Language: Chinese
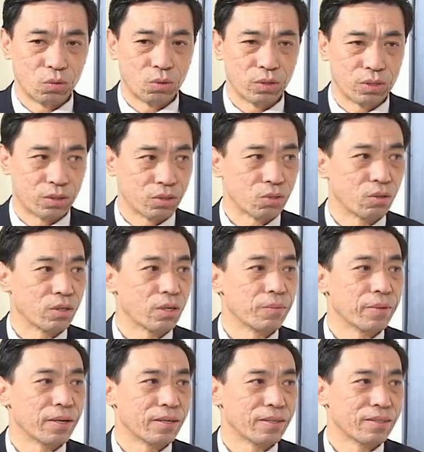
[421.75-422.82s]
录了几首
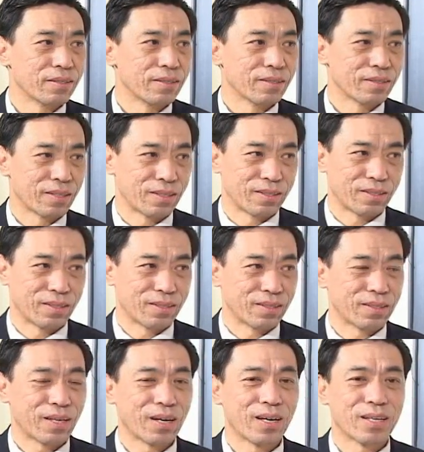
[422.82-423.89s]
歌嘛，
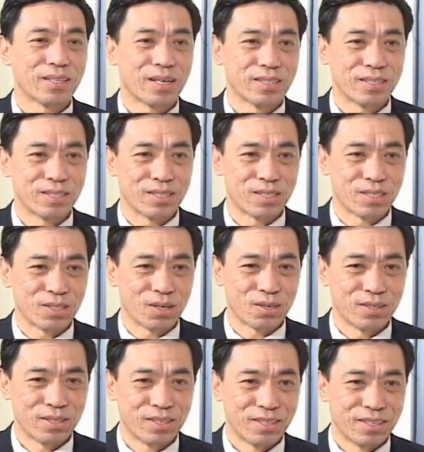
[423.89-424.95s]
大概大家也知
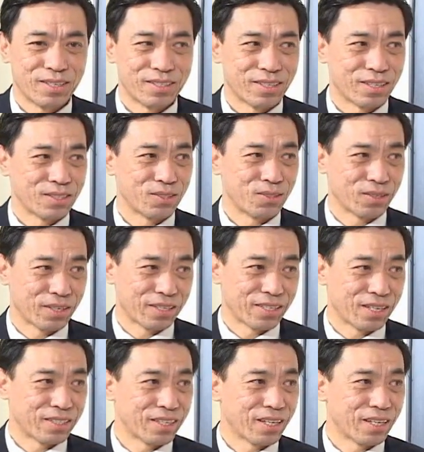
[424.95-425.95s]
道。当时就刚才